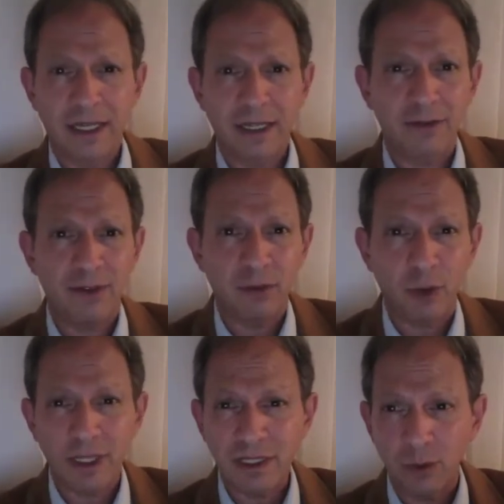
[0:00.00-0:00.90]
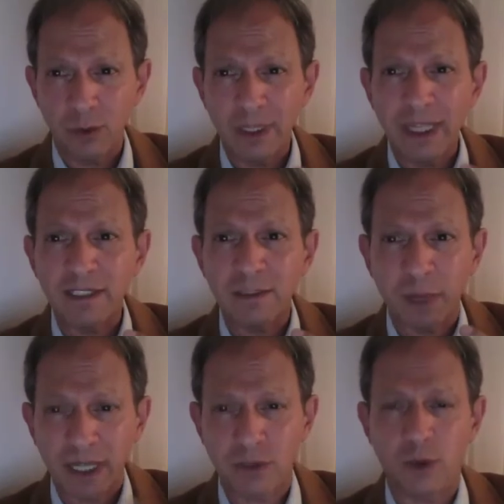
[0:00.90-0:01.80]
et favoriser une
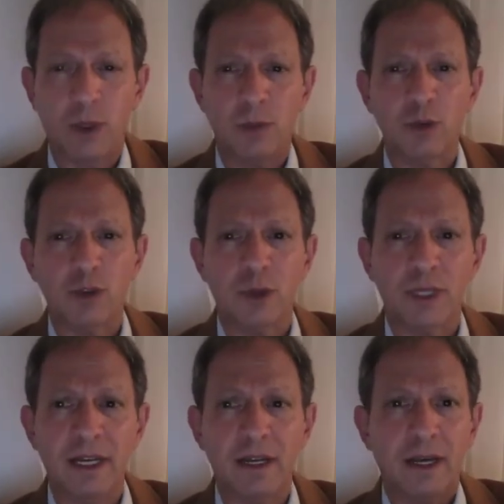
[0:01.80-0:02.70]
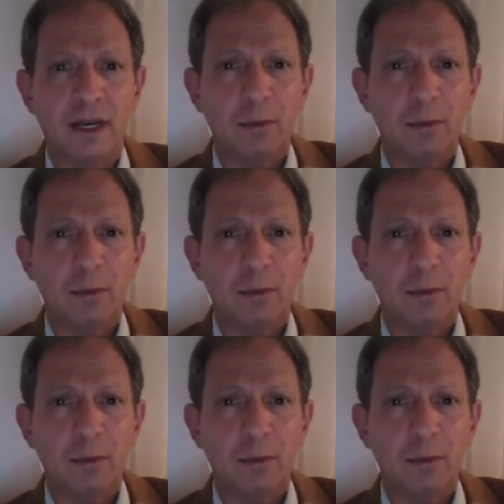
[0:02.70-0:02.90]
expression émotionnelle